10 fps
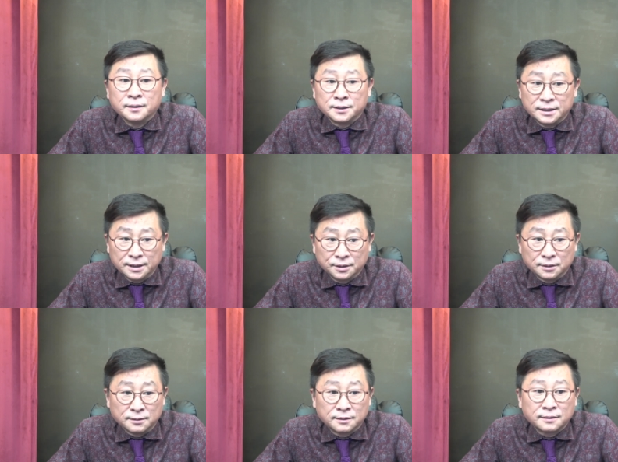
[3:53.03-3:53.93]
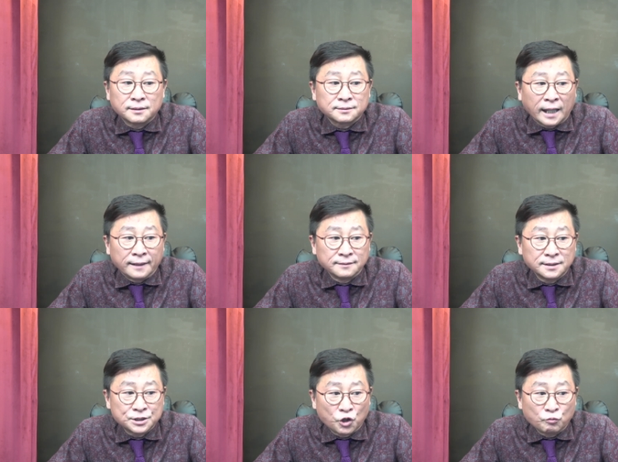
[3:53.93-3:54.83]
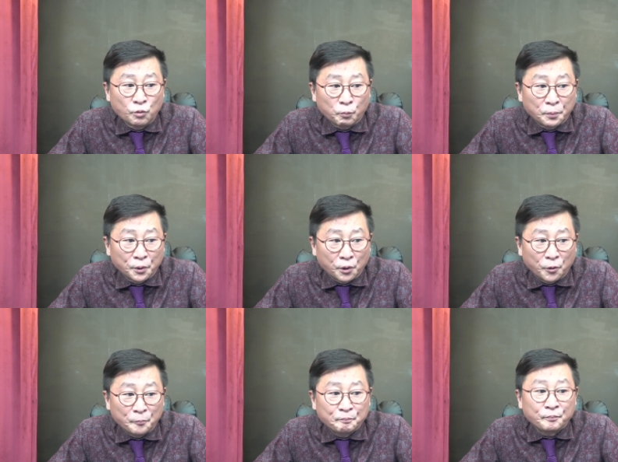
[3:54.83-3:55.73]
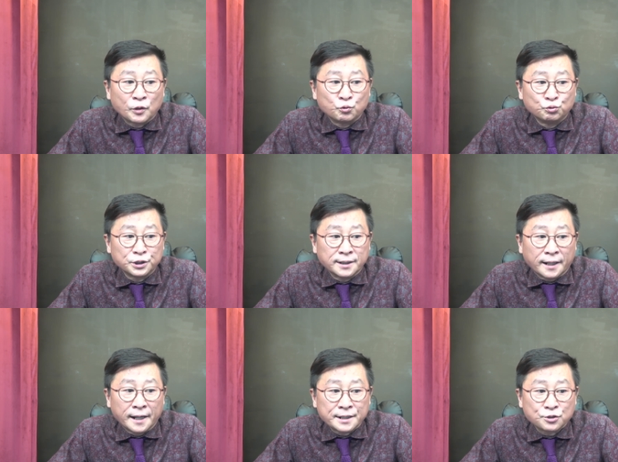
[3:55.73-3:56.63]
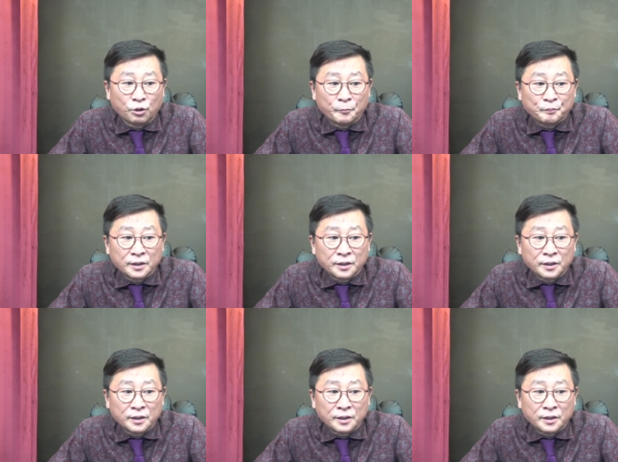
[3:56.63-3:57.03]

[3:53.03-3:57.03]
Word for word: 이를 단기적 목표로 우리나라에서